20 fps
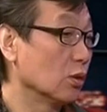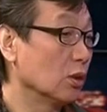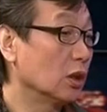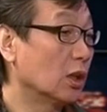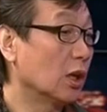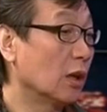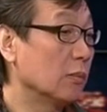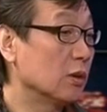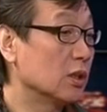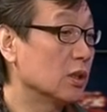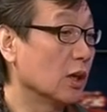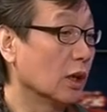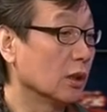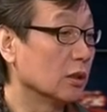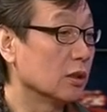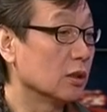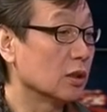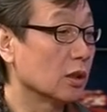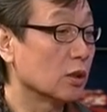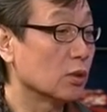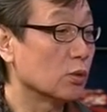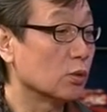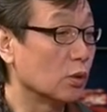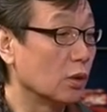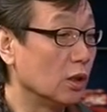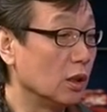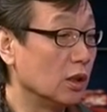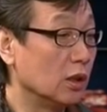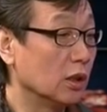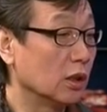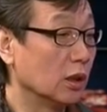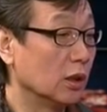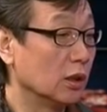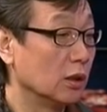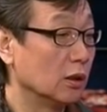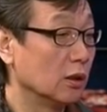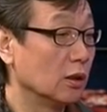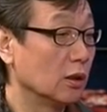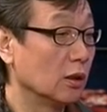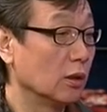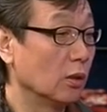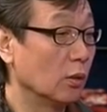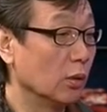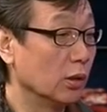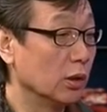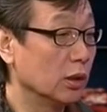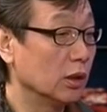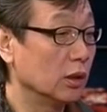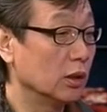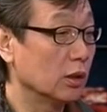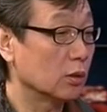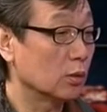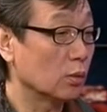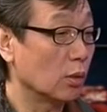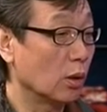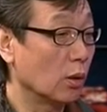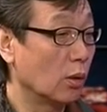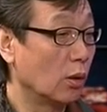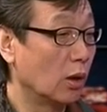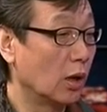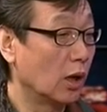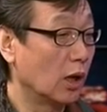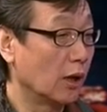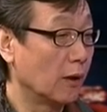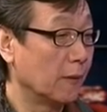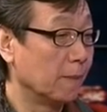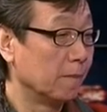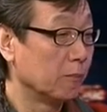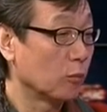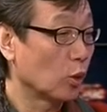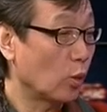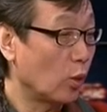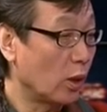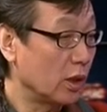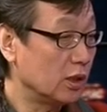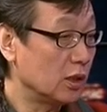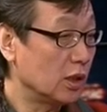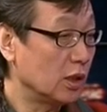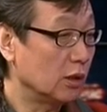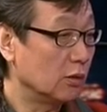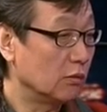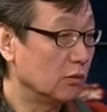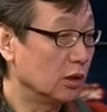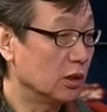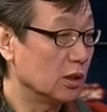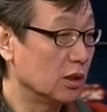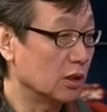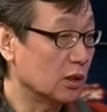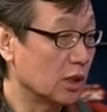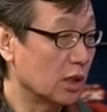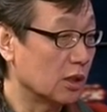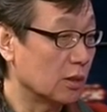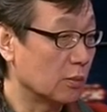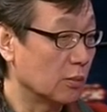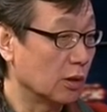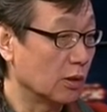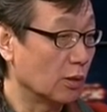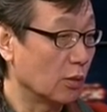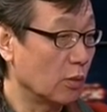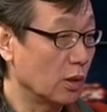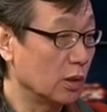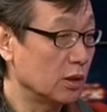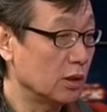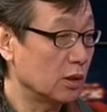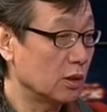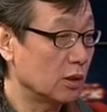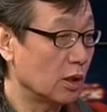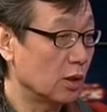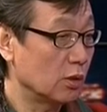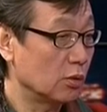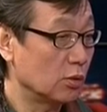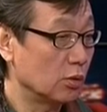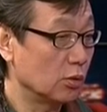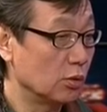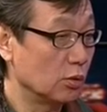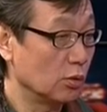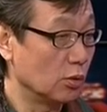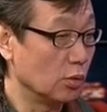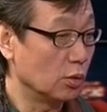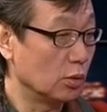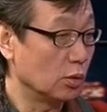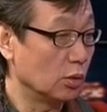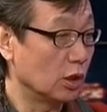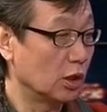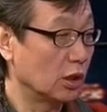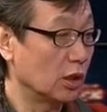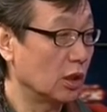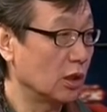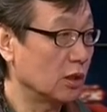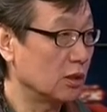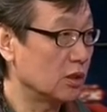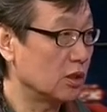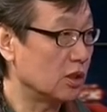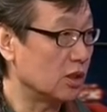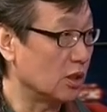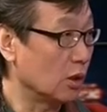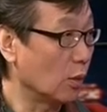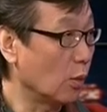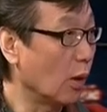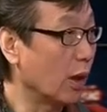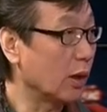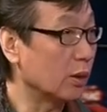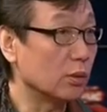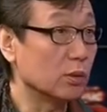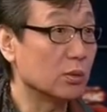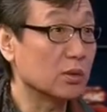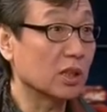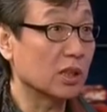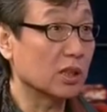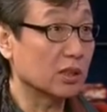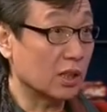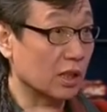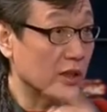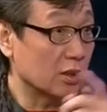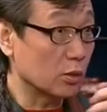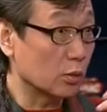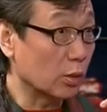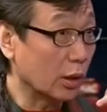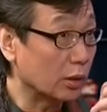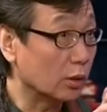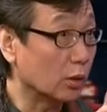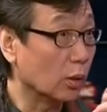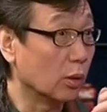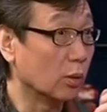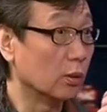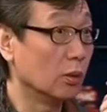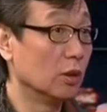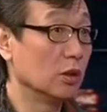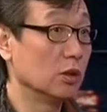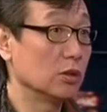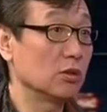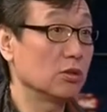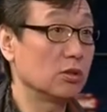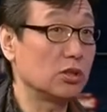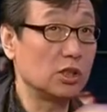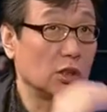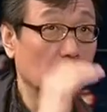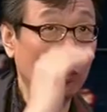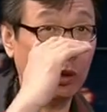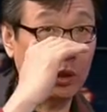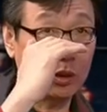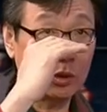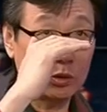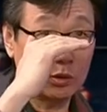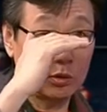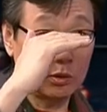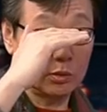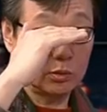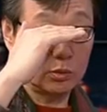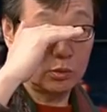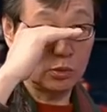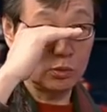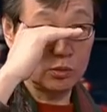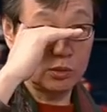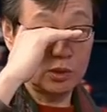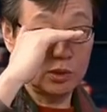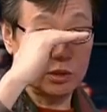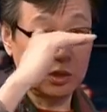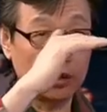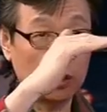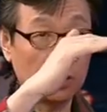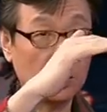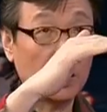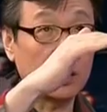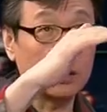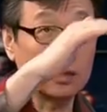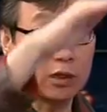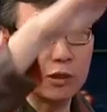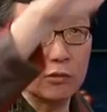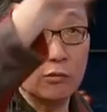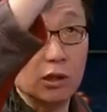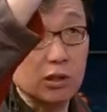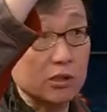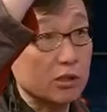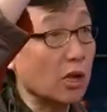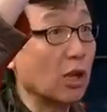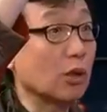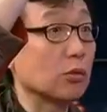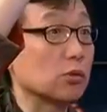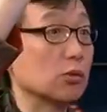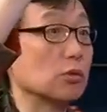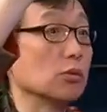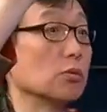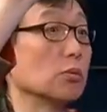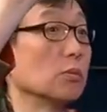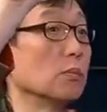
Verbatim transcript: 以他们讲的这个学历跟婚姻的状况哈。关键的问题在什么呢？关键在于是女的呢，习惯于这个才是传统，就习惯于从自己的眼睛往上看。